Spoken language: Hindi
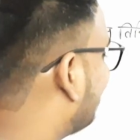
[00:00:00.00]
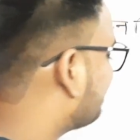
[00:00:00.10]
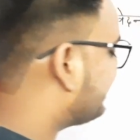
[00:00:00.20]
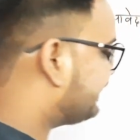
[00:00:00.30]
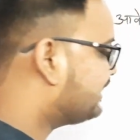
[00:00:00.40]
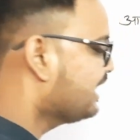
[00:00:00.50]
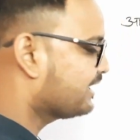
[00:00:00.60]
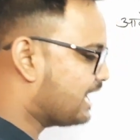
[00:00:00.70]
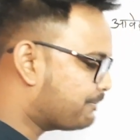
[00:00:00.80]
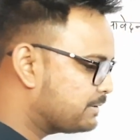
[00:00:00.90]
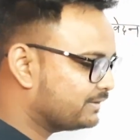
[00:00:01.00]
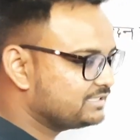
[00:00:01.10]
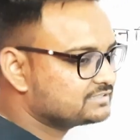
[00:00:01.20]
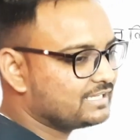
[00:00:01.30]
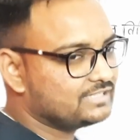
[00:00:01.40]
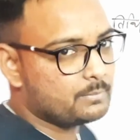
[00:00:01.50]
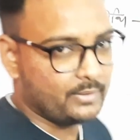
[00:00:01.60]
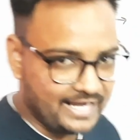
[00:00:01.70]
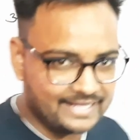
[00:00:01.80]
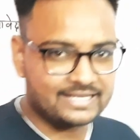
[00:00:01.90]
है काफ़ी पद इसके अंदर
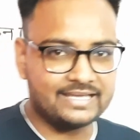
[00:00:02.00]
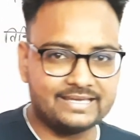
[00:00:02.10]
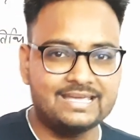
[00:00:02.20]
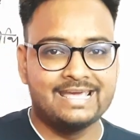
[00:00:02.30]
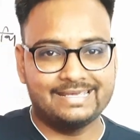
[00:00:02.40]
बढ़ाए गए हैं